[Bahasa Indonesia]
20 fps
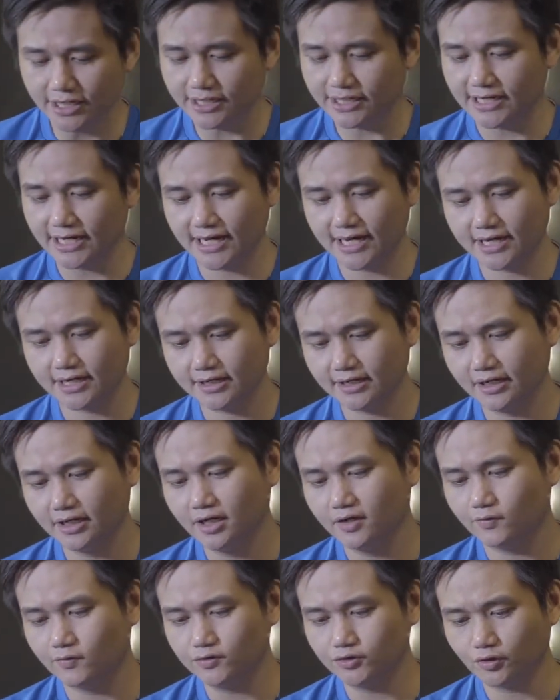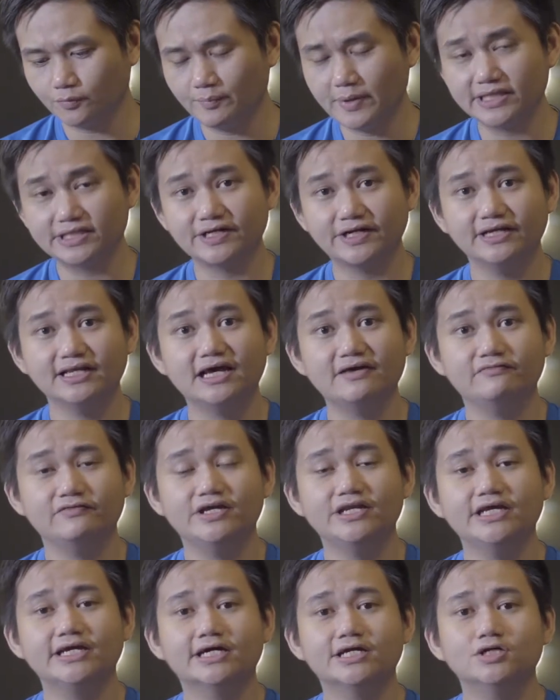Dan untuk battery life
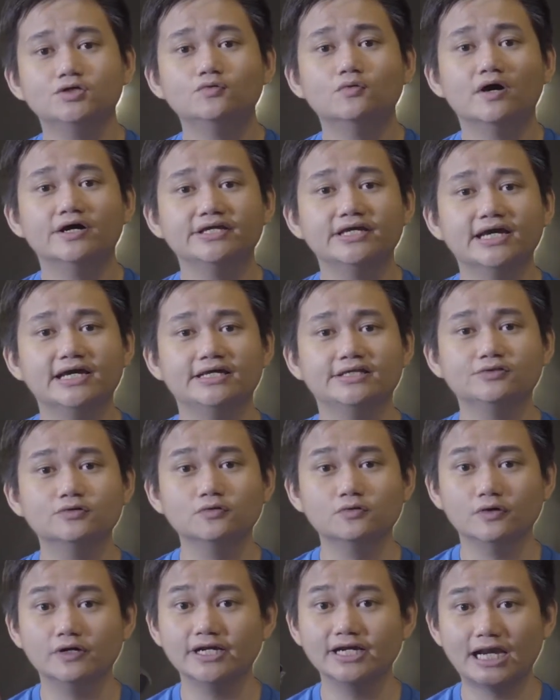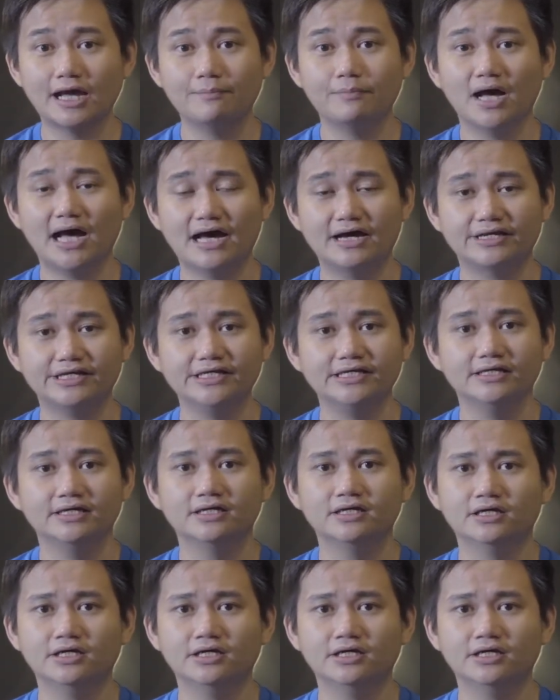ini keduanya itu 6 hari.